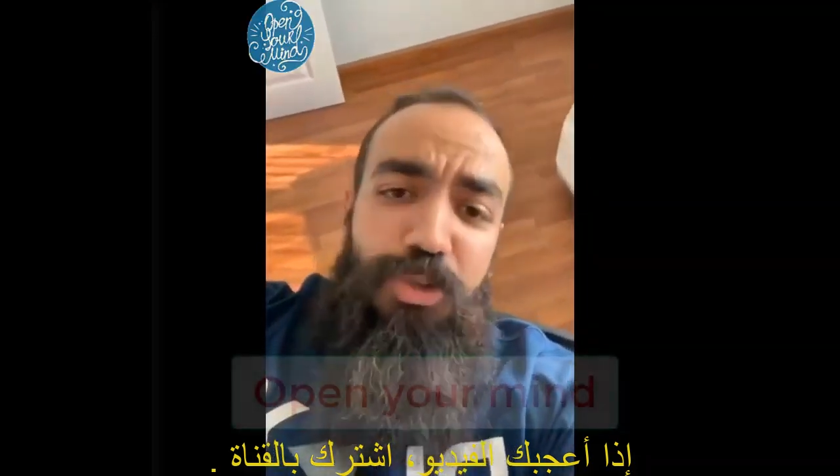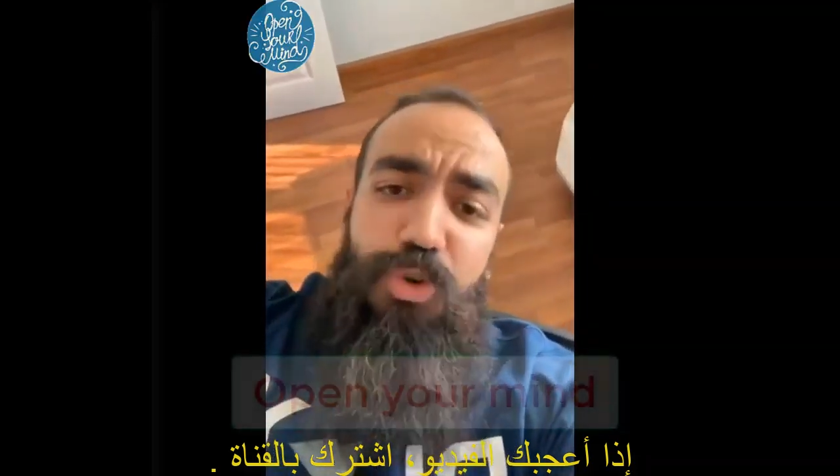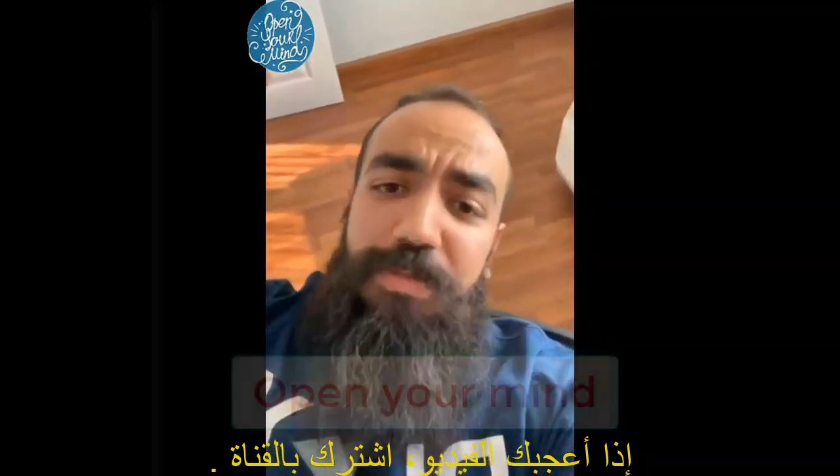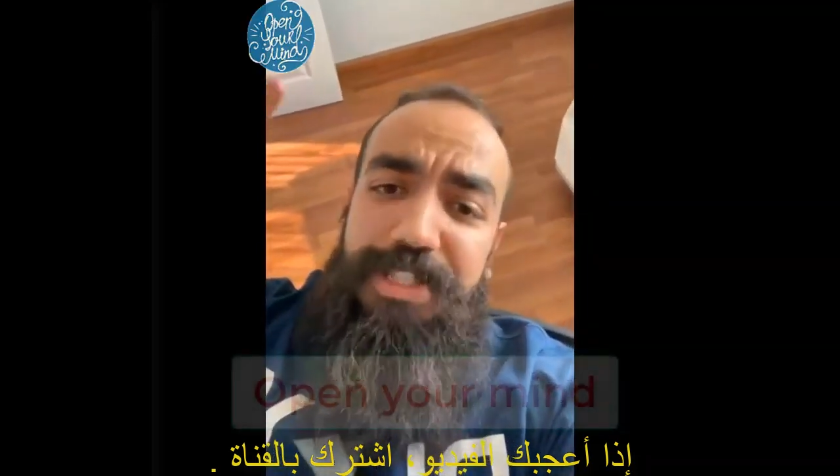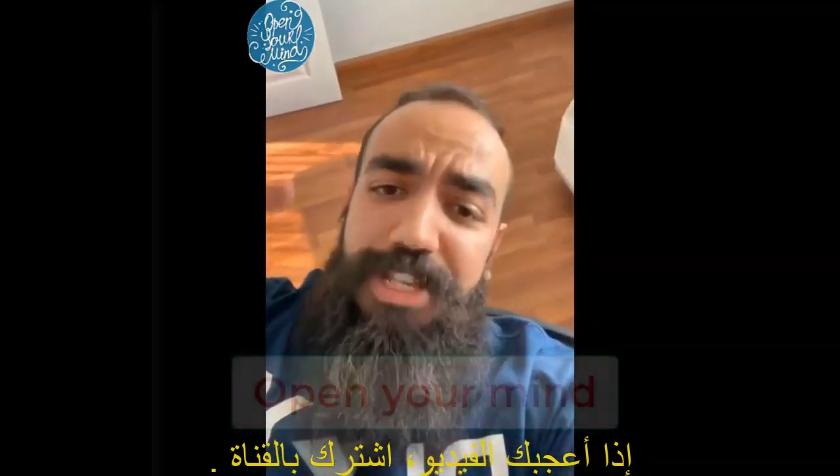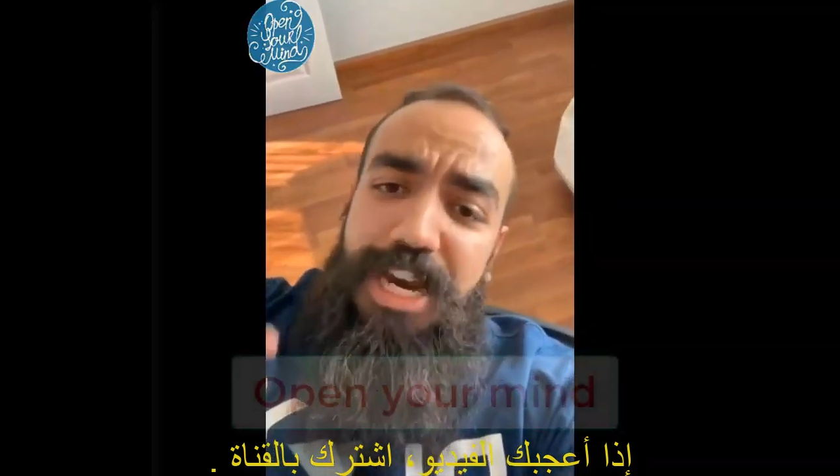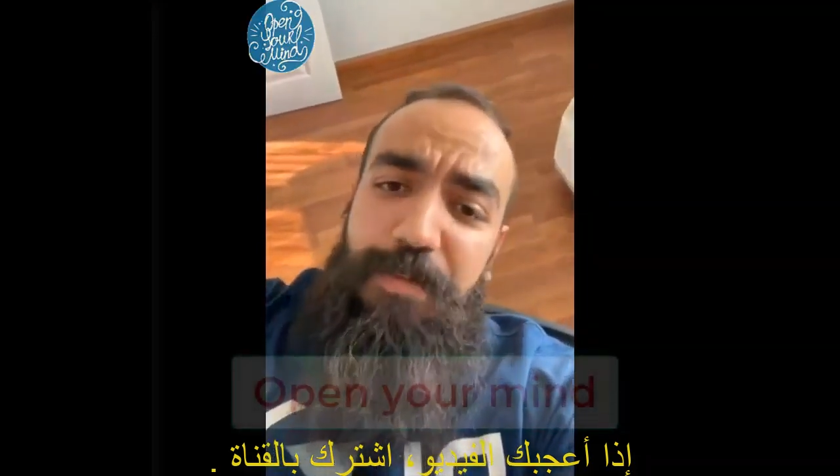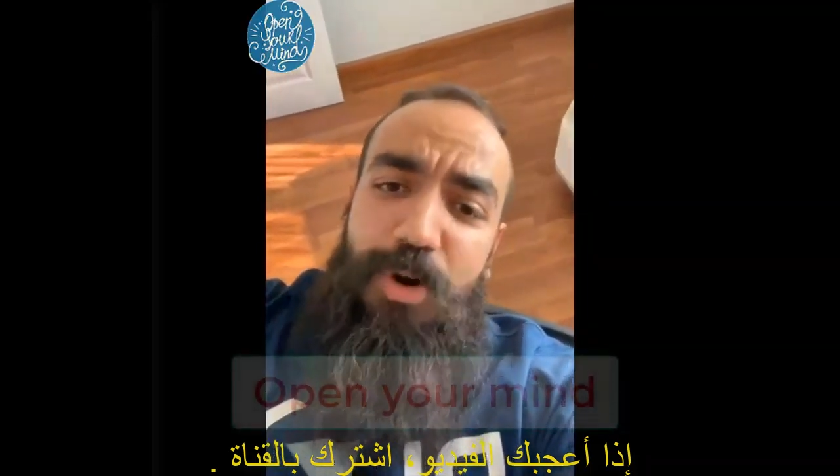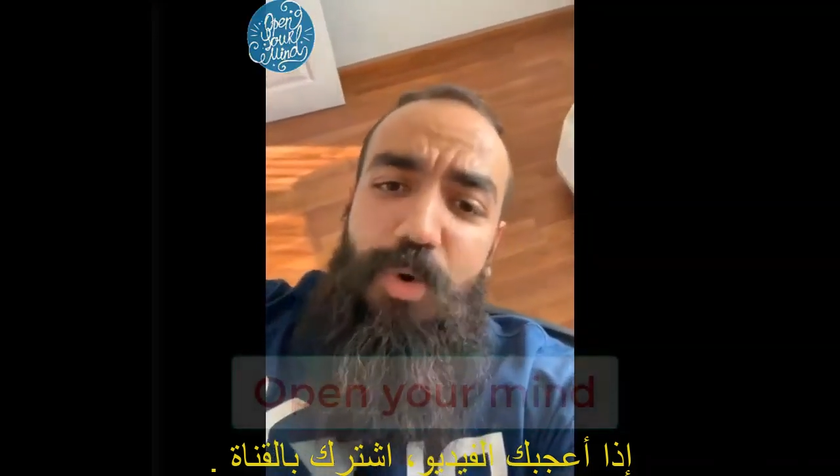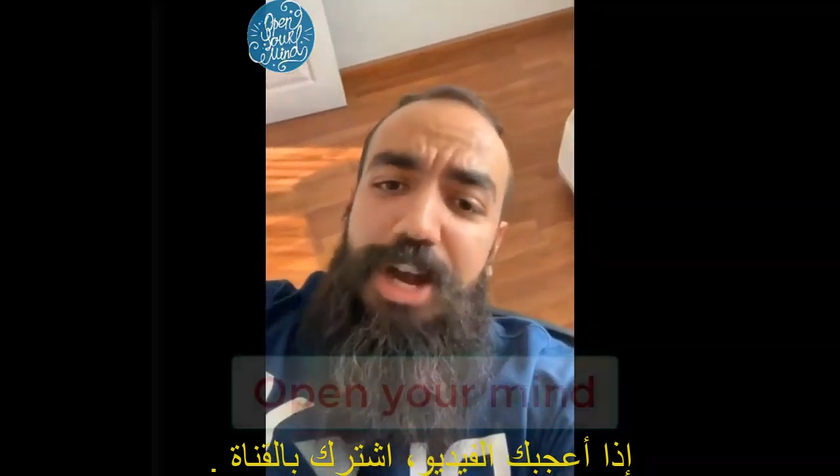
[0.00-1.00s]
تقول لهم
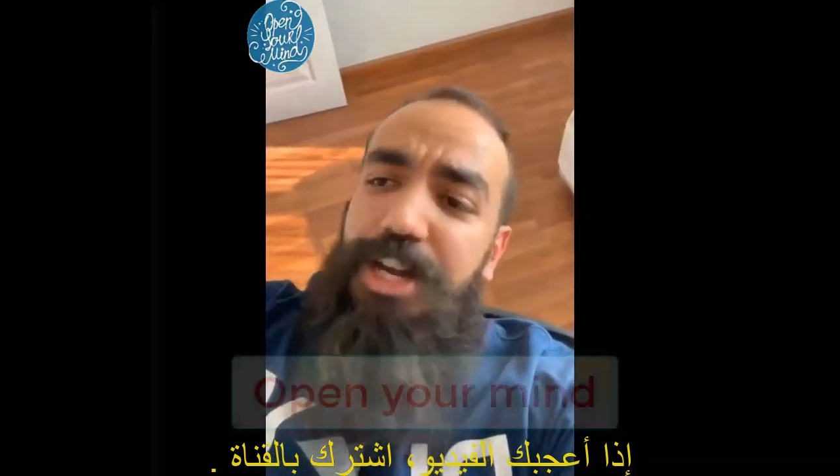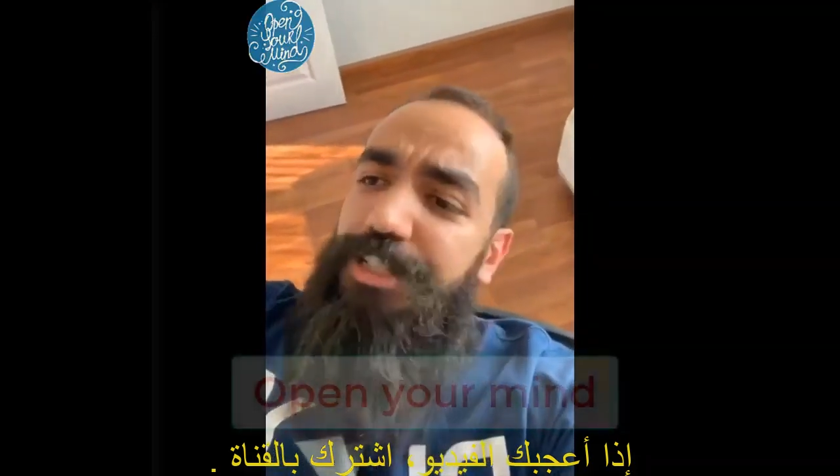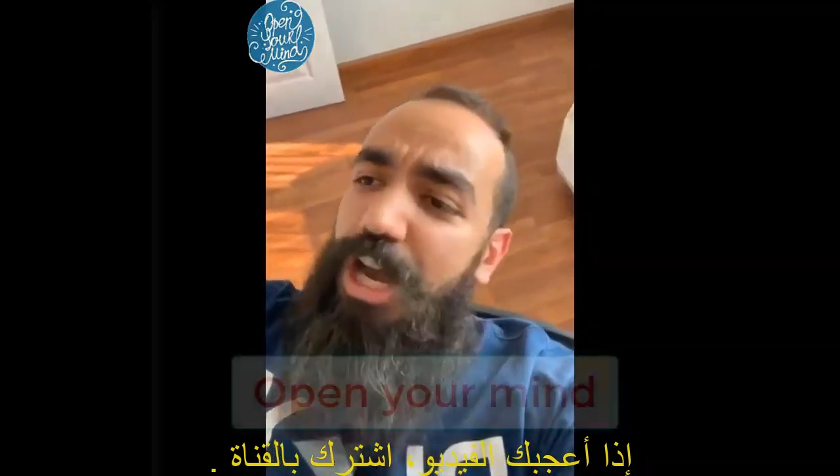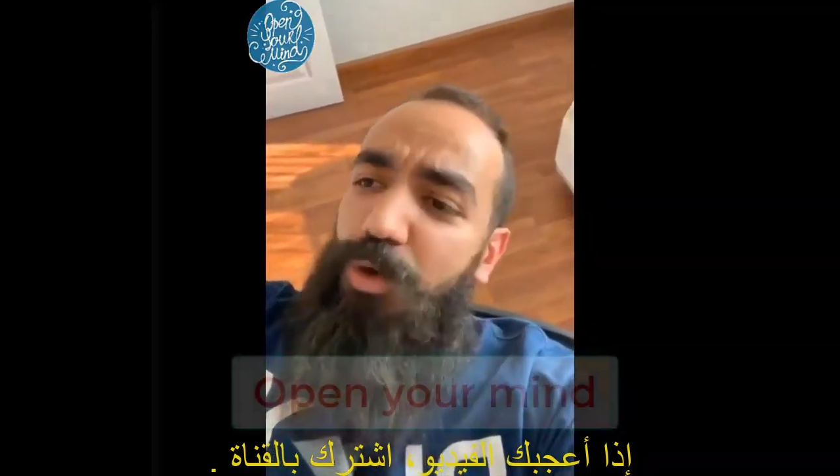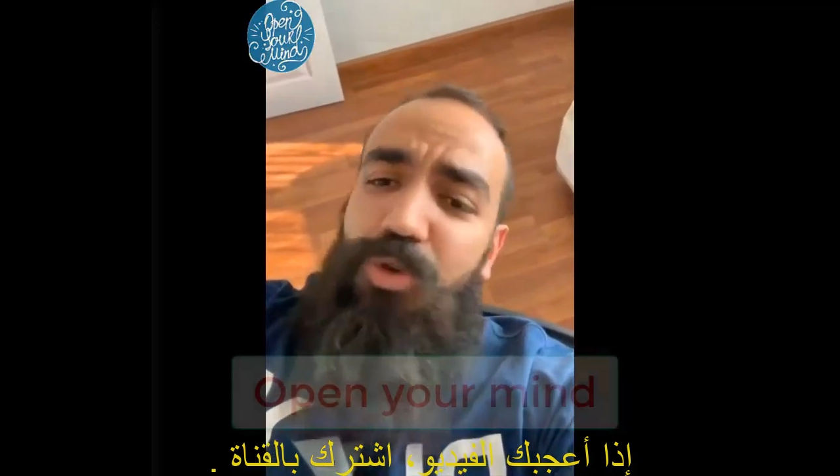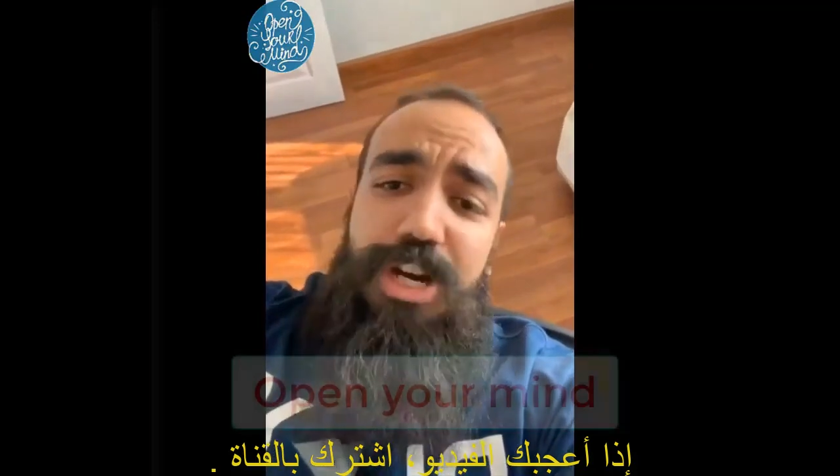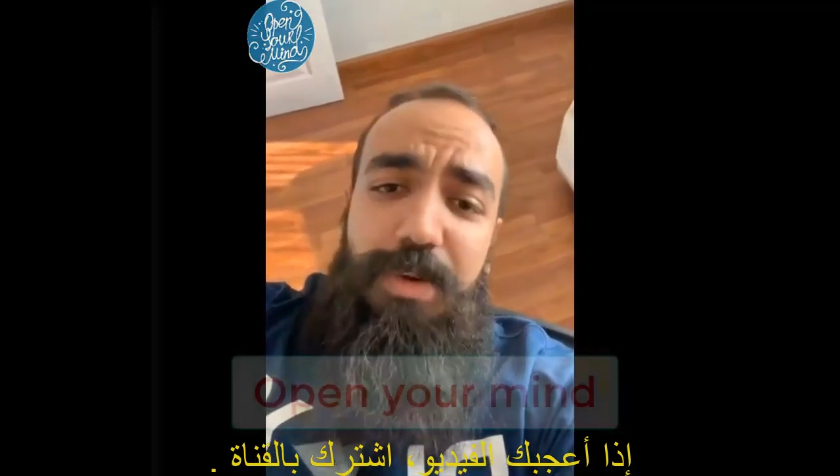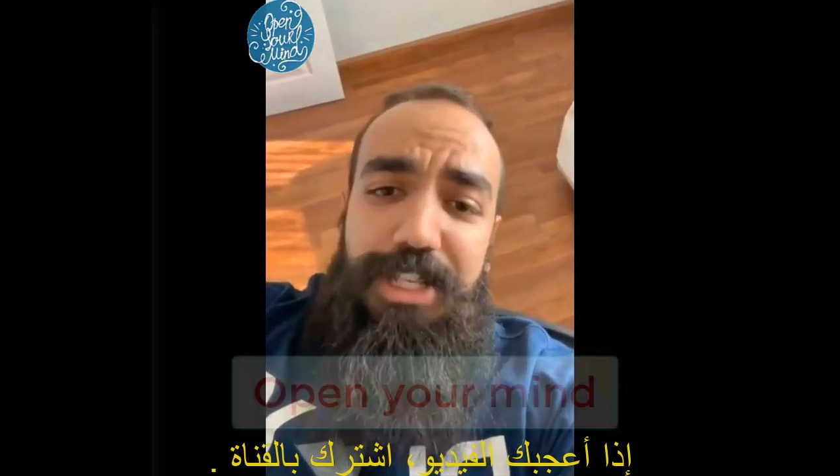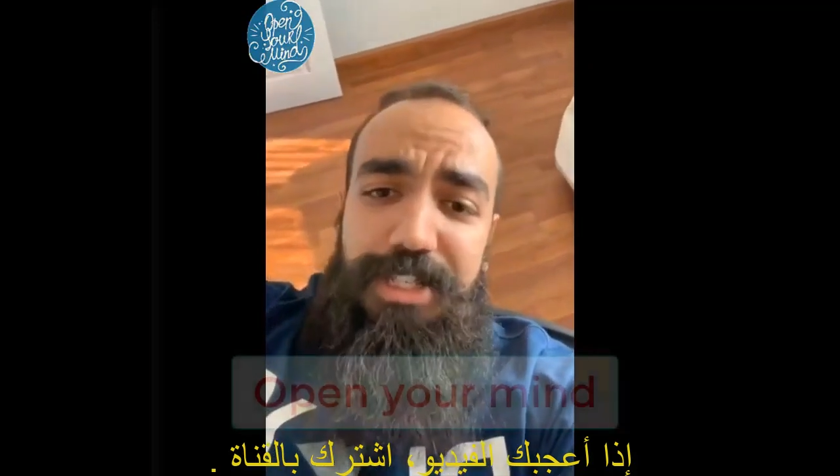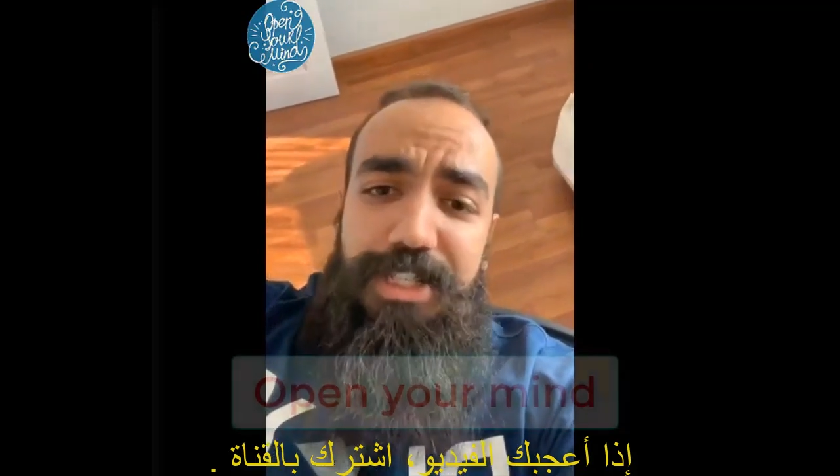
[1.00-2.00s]
السلام اخويا تعاودوا على
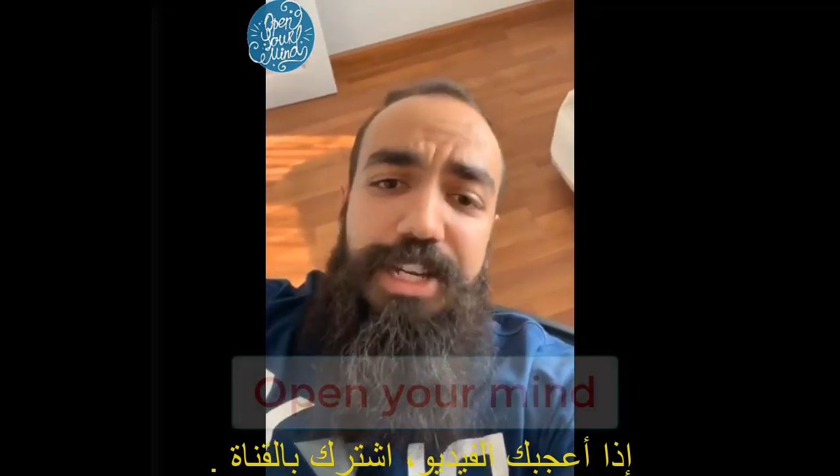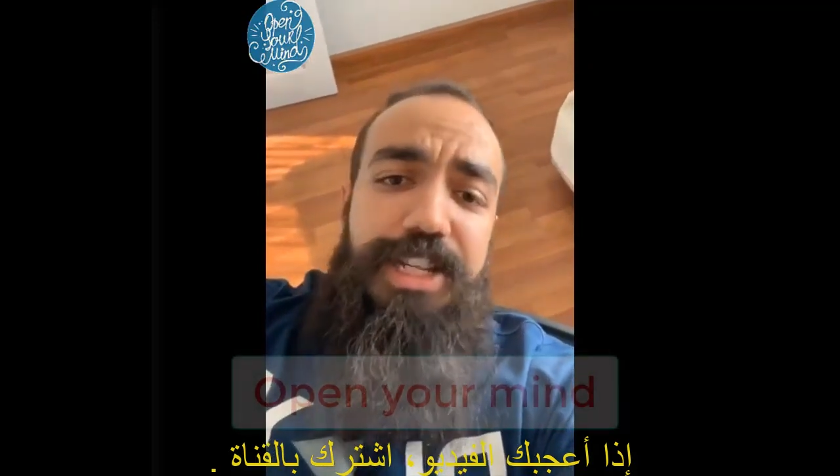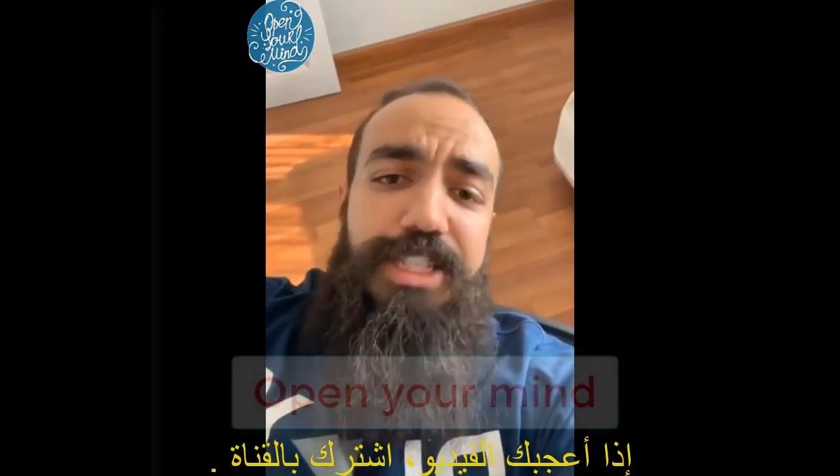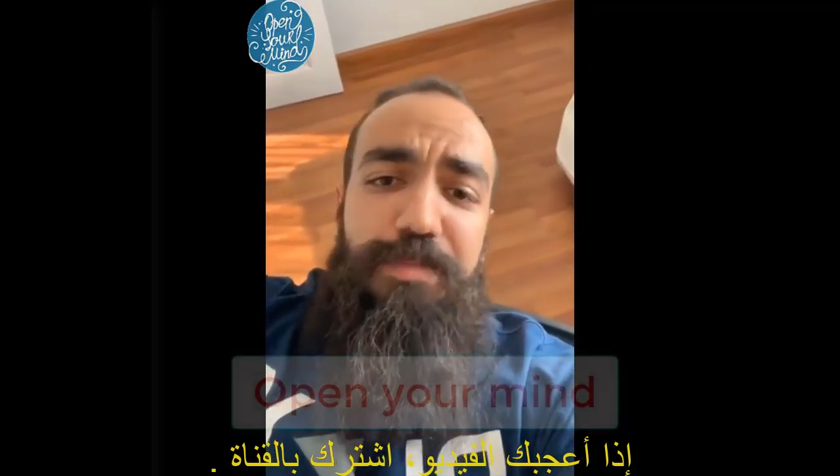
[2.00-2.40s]
واحد السيكليست